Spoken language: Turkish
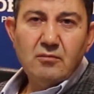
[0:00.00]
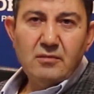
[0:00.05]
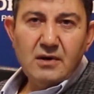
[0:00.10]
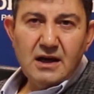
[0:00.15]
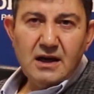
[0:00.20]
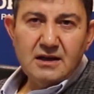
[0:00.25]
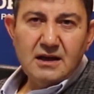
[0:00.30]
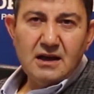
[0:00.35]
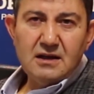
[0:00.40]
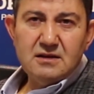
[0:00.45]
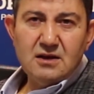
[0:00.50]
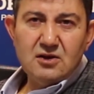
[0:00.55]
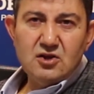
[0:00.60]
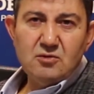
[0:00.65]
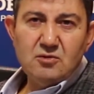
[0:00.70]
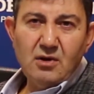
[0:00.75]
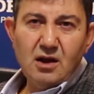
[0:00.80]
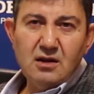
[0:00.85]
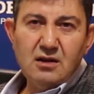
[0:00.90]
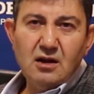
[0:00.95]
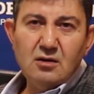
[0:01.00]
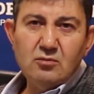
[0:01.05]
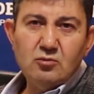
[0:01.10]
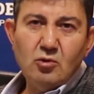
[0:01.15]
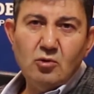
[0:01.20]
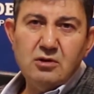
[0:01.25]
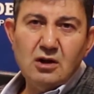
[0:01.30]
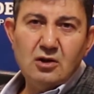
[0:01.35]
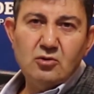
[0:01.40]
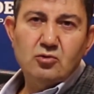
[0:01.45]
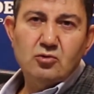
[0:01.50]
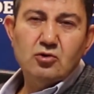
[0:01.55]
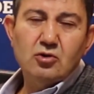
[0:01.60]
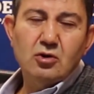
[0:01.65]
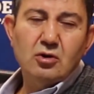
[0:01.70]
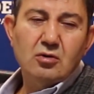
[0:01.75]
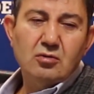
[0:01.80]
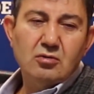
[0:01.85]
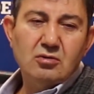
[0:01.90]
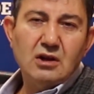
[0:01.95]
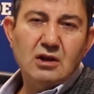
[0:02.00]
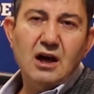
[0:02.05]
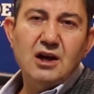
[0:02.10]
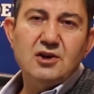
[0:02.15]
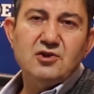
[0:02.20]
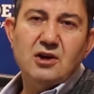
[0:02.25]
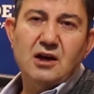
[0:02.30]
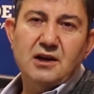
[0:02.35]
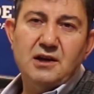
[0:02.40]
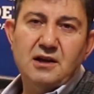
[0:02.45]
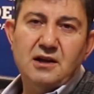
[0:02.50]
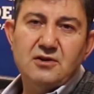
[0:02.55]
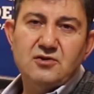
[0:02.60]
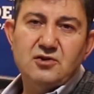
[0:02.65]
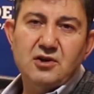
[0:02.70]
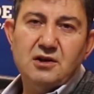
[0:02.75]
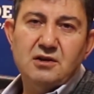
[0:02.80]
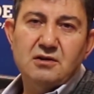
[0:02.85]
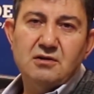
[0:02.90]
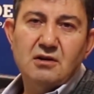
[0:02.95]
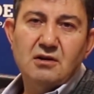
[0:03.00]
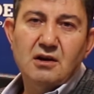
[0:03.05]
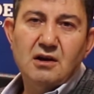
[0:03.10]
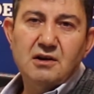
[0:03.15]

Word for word: ekran seçip alalım dolar kuru daha aşağı gelecek.